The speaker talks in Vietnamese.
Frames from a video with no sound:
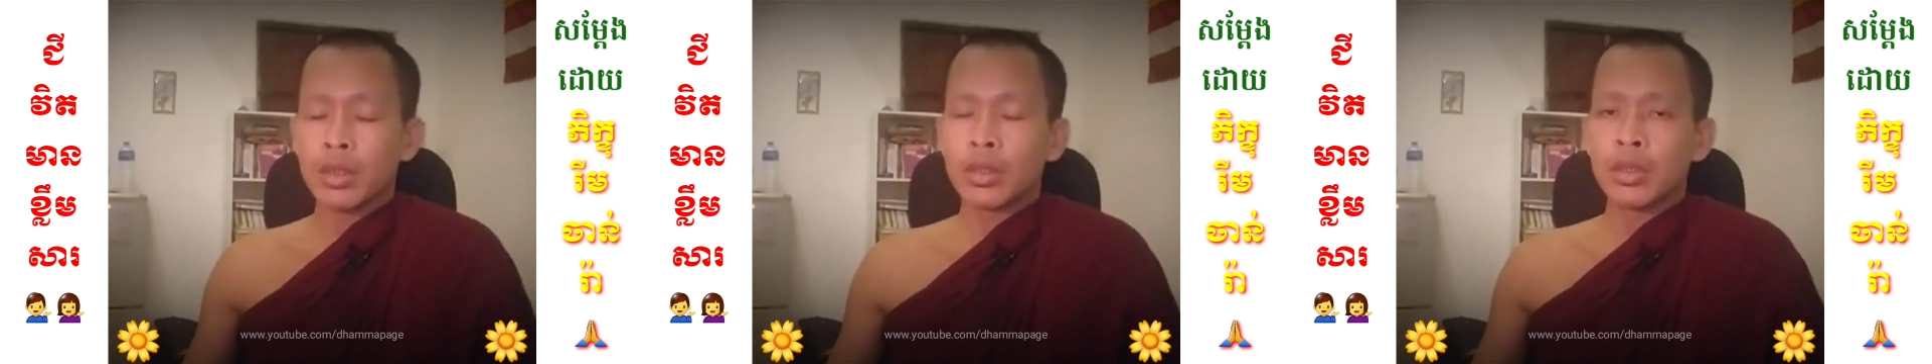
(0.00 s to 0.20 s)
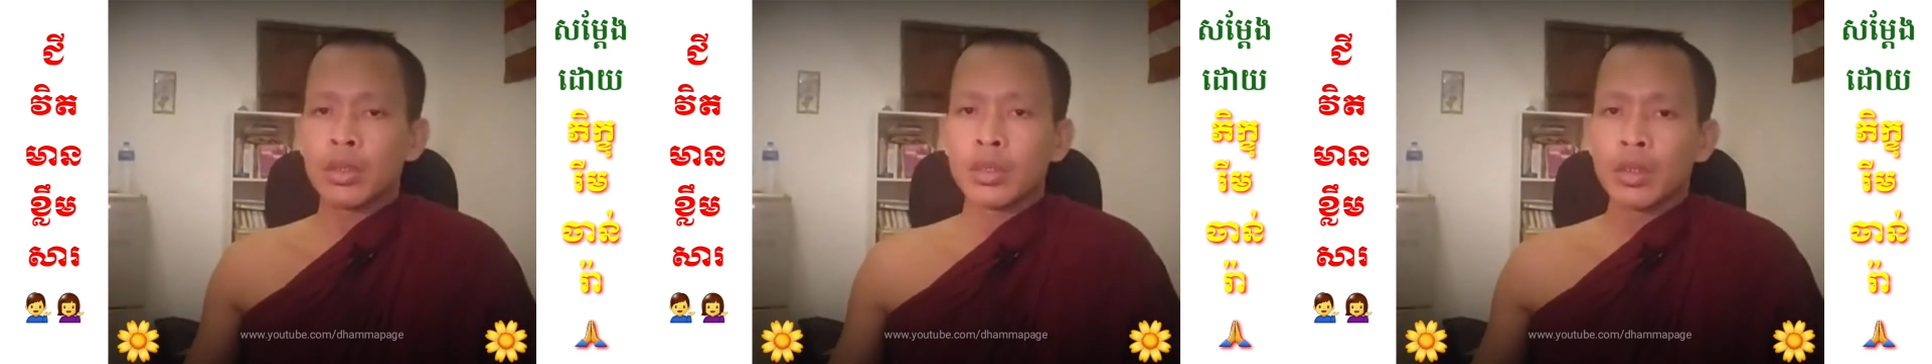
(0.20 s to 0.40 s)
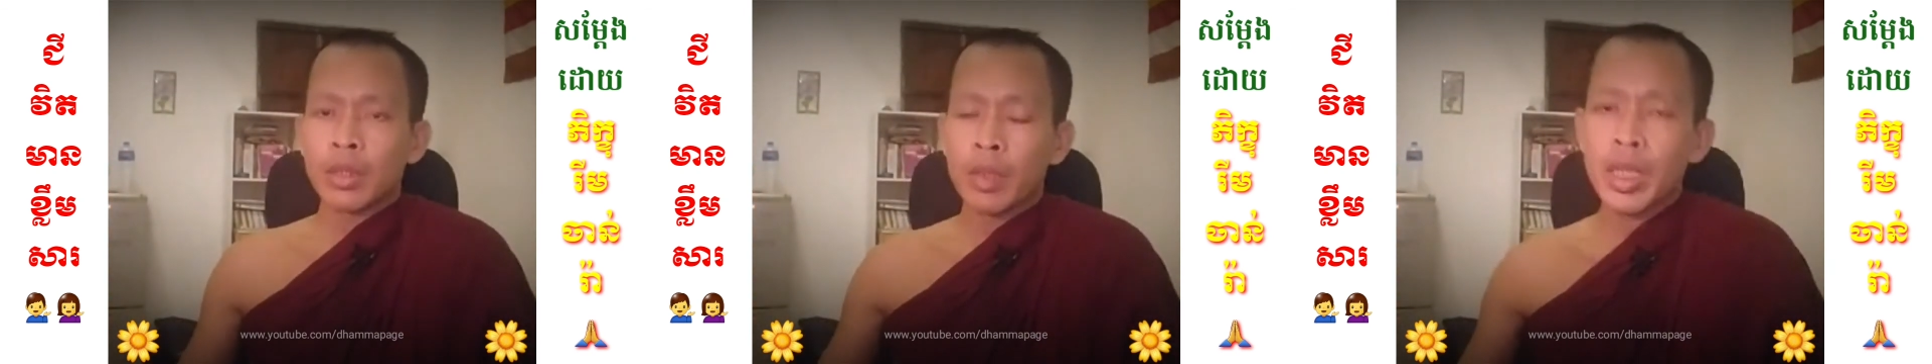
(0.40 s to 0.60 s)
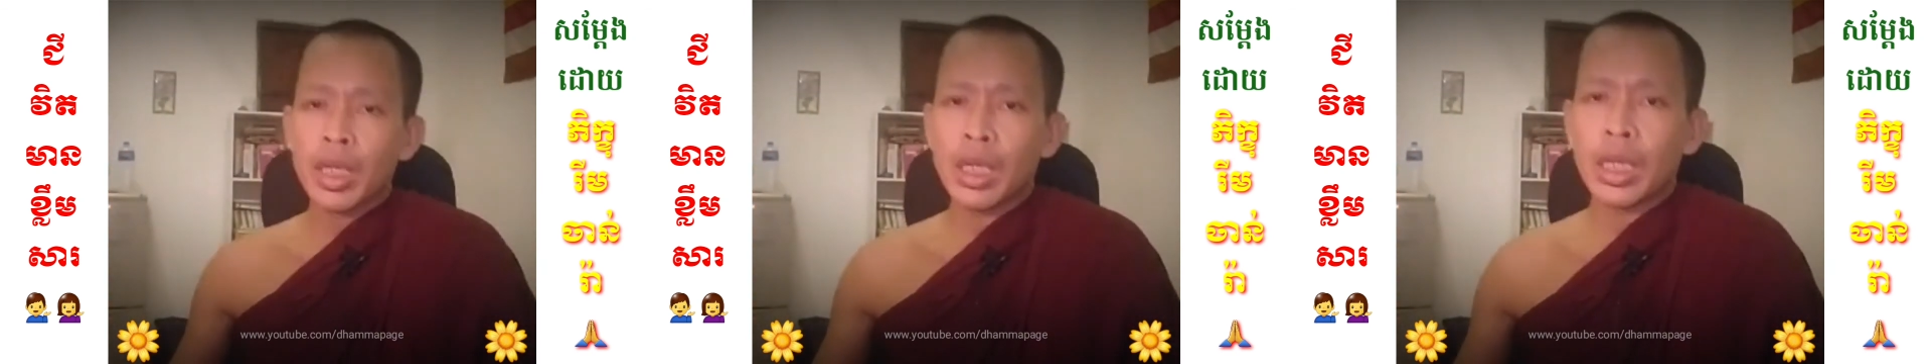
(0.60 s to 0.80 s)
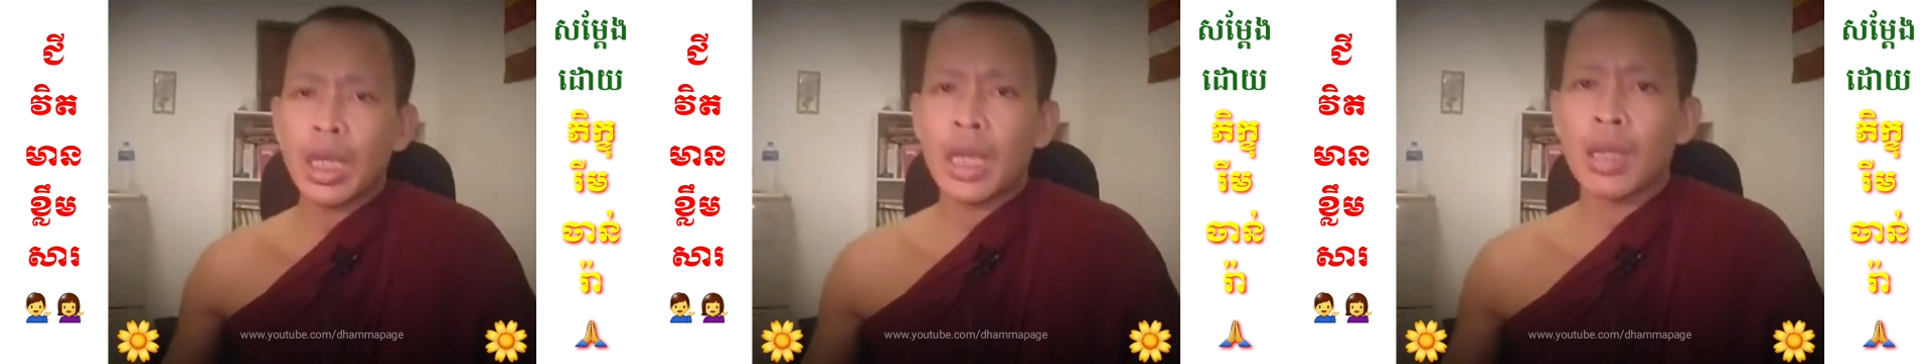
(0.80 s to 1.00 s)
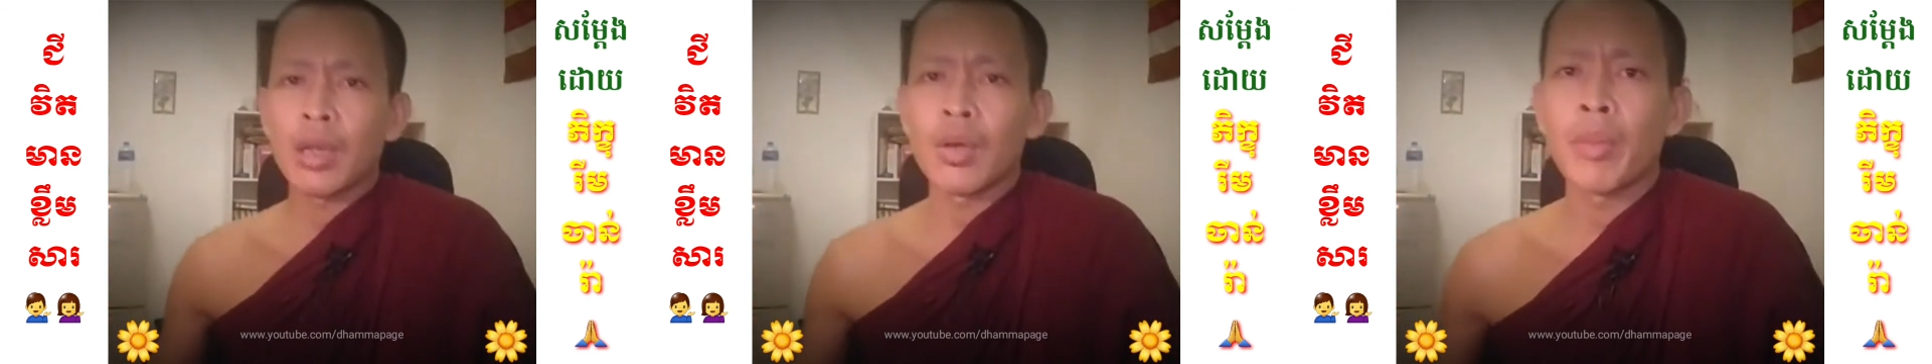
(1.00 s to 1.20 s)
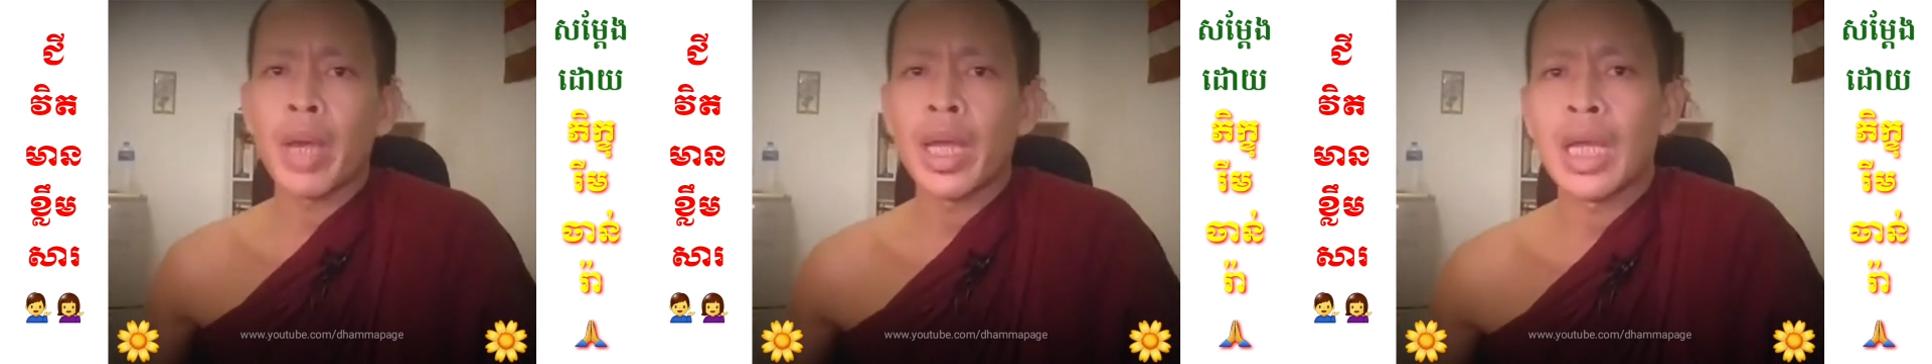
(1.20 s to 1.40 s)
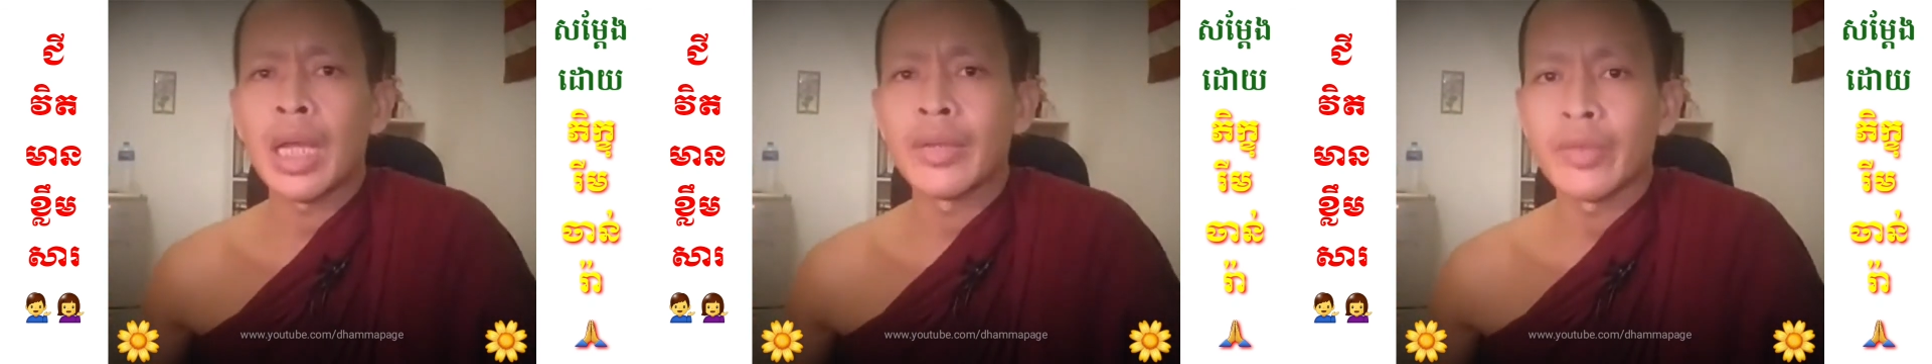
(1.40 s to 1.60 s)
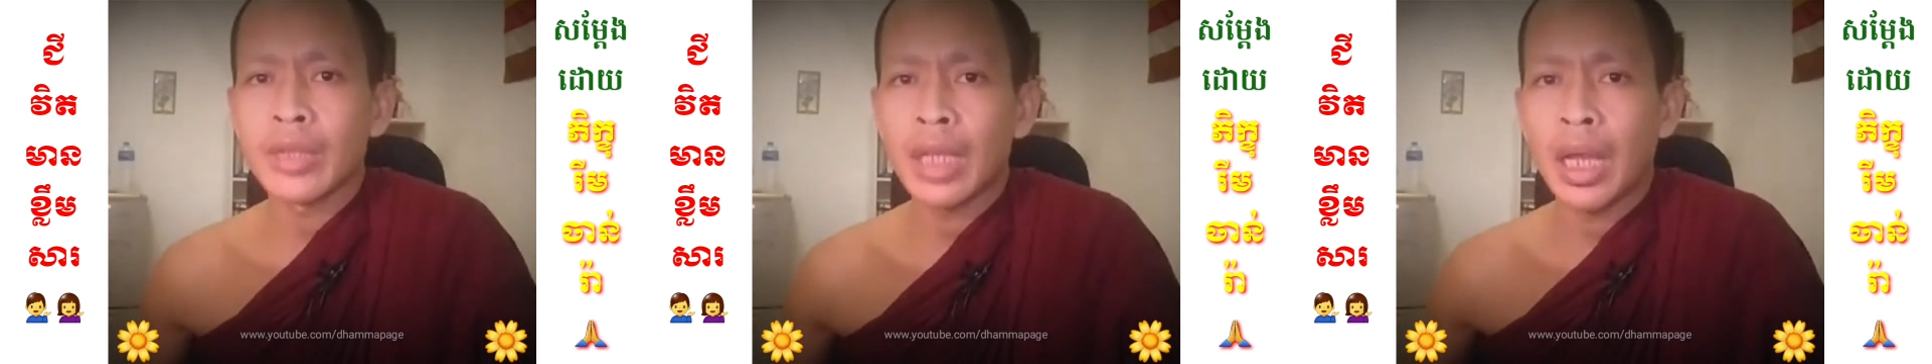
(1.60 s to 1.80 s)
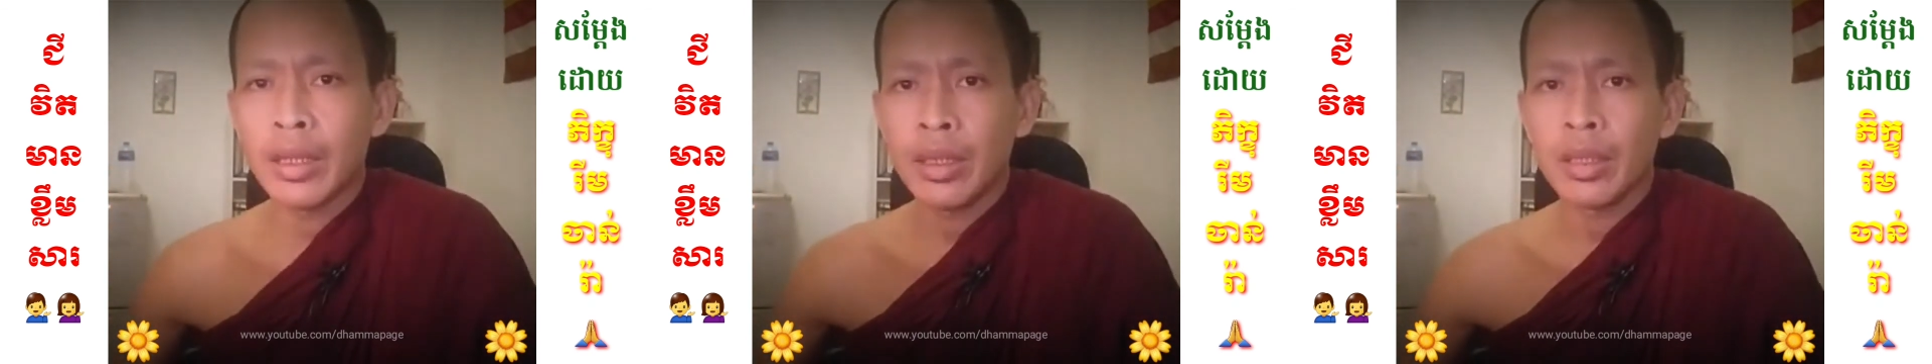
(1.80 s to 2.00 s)
không biết là nào là ngôn phải
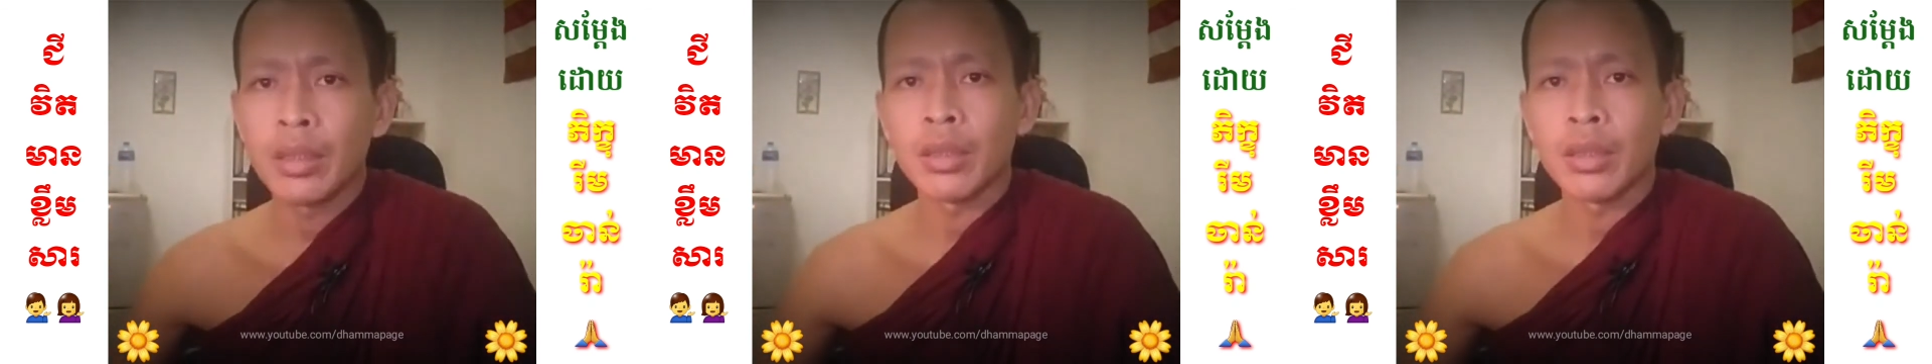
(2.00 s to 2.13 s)
Einstein đi